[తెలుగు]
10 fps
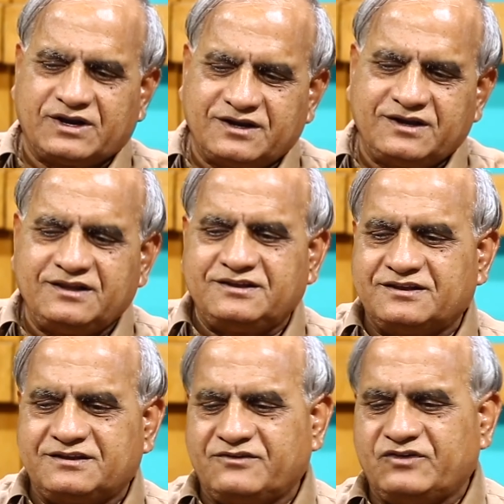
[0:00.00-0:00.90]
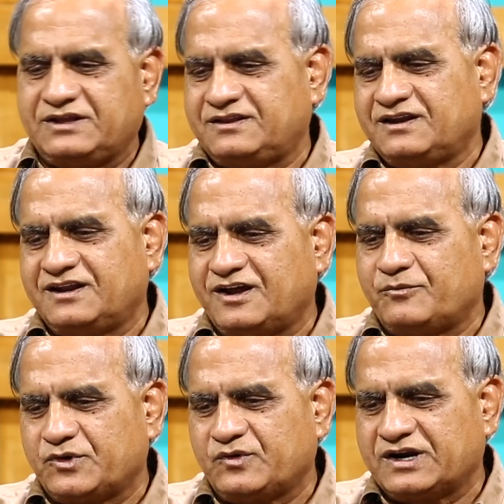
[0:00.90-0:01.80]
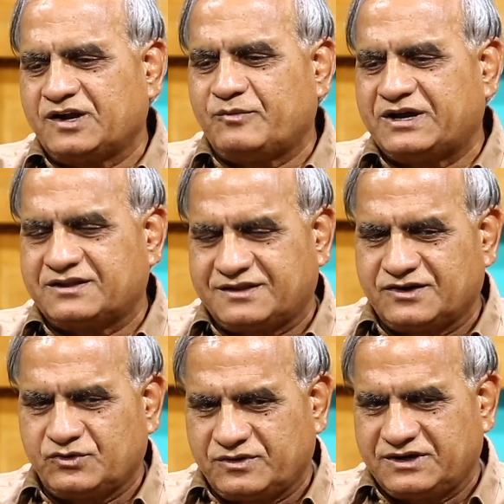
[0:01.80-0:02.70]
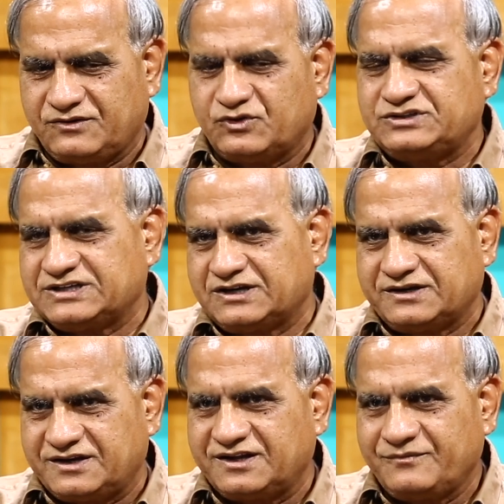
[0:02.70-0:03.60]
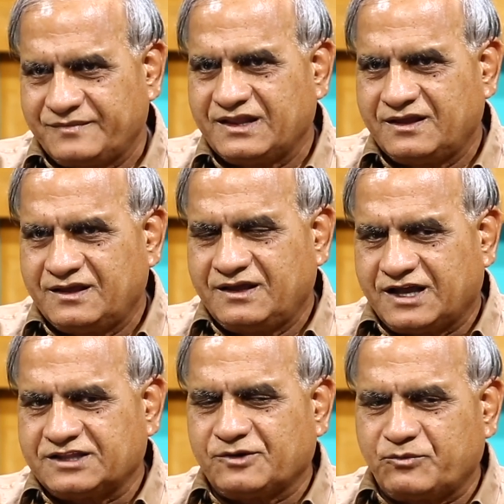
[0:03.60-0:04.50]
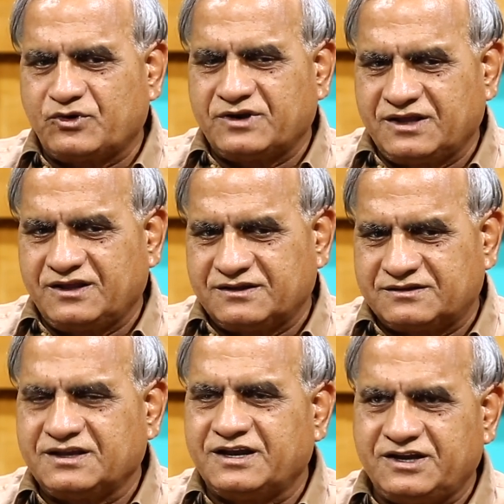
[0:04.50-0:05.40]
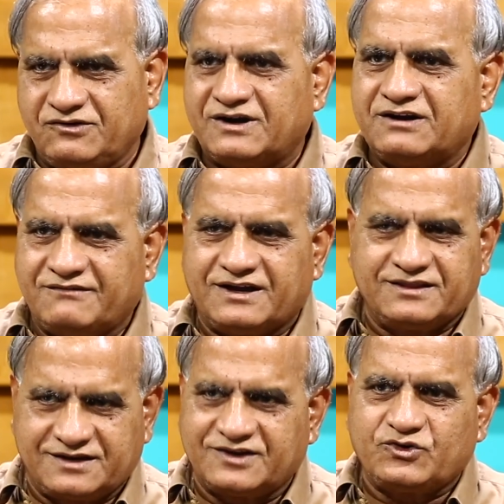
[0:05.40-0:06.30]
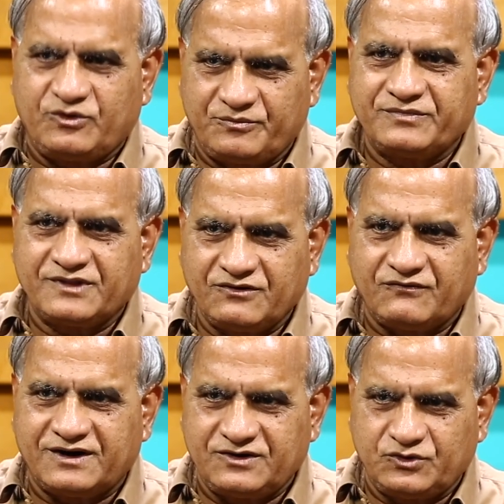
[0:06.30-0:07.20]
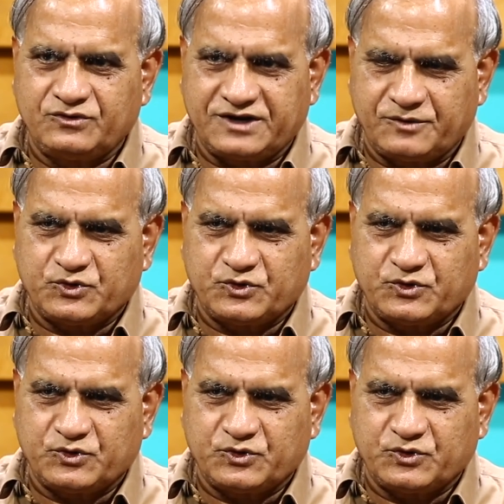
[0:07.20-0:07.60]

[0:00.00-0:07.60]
ద్వారా డీల్ చేసిన వ్యక్తి నేను అప్రూవర్గా మారుతాను అని వచ్చాడంటే అది తప్పకుండా సిఐడి వాళ్ళ వాదనకు వాళ్ళు రేపు